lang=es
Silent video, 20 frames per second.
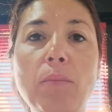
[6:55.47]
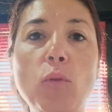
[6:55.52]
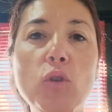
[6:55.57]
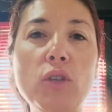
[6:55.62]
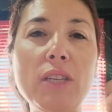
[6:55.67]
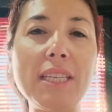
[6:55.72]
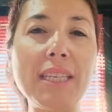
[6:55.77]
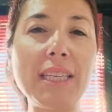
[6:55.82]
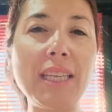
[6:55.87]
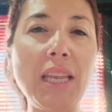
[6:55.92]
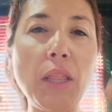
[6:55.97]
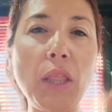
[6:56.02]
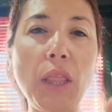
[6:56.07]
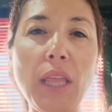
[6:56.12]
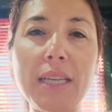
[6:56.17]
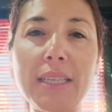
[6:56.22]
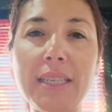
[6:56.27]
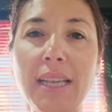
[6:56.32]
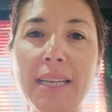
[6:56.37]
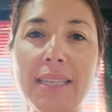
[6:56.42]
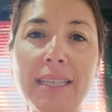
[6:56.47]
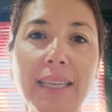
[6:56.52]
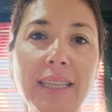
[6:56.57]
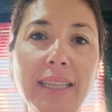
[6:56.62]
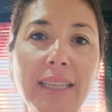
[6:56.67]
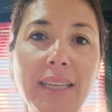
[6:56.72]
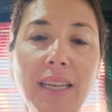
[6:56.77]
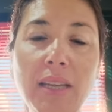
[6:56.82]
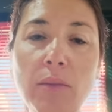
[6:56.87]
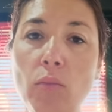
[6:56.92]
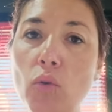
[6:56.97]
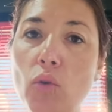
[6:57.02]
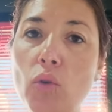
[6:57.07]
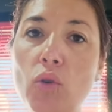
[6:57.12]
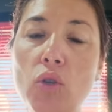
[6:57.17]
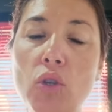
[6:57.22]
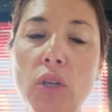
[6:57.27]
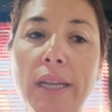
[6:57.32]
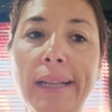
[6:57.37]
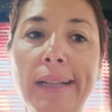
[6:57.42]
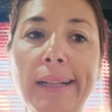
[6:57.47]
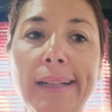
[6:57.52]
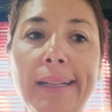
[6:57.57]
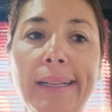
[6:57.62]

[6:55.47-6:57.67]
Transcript: muchas creencias de las que tenemos